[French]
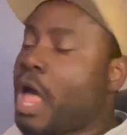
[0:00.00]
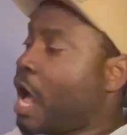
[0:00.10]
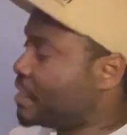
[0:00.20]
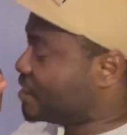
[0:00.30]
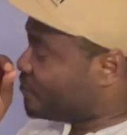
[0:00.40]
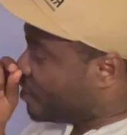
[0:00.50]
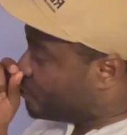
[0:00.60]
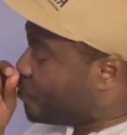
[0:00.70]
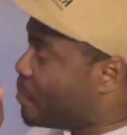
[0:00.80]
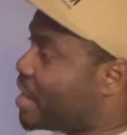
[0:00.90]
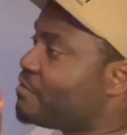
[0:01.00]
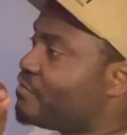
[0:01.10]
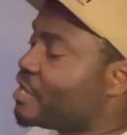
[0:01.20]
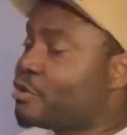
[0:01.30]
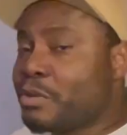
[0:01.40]
à savoir comment les
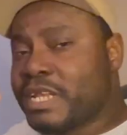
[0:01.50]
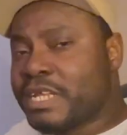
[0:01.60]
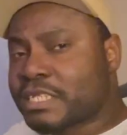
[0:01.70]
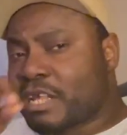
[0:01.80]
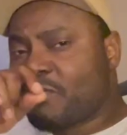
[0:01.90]
véhicules électriques